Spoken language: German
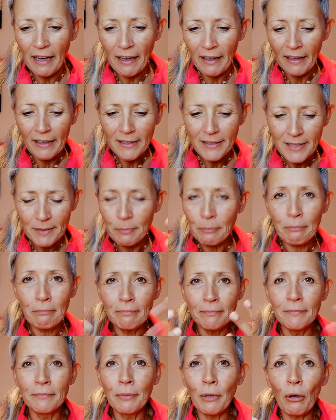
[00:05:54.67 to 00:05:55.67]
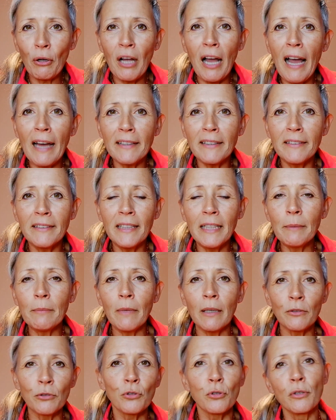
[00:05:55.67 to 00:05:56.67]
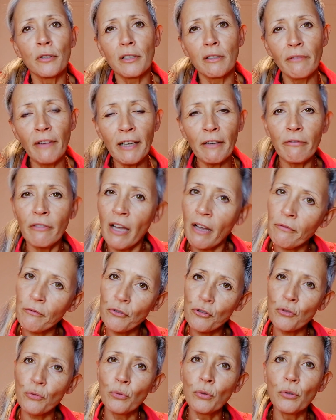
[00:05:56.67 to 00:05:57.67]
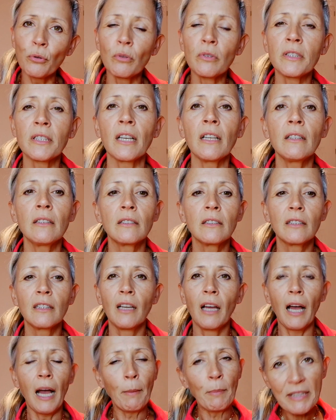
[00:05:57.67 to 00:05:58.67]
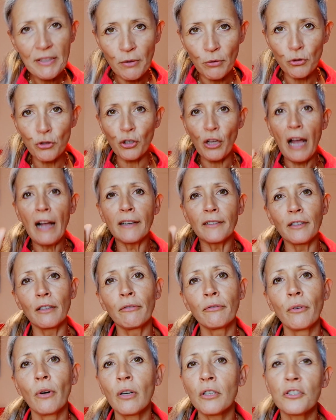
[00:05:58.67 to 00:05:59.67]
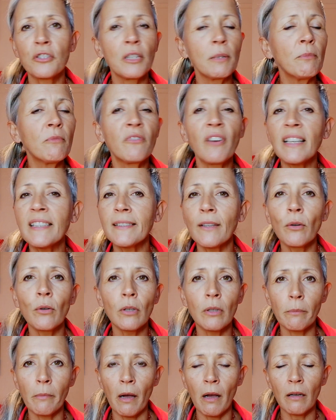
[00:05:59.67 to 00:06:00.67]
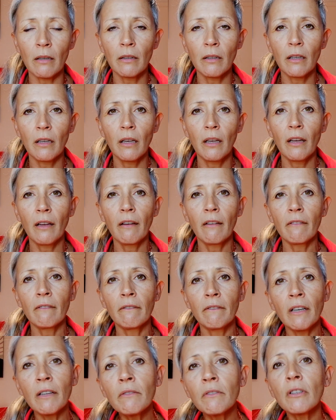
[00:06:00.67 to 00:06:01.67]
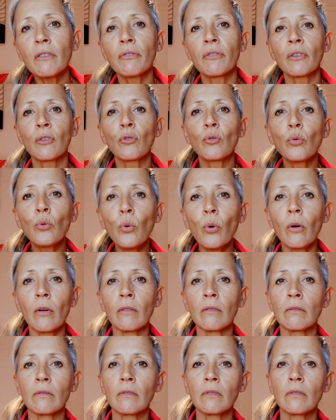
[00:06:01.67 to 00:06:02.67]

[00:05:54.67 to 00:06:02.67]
als Blockade nehmen, also Schlüssel wegwerfen, Stuhl drunter, am besten einen Schrank davor schieben, was auch immer. Wenn wir versuchen,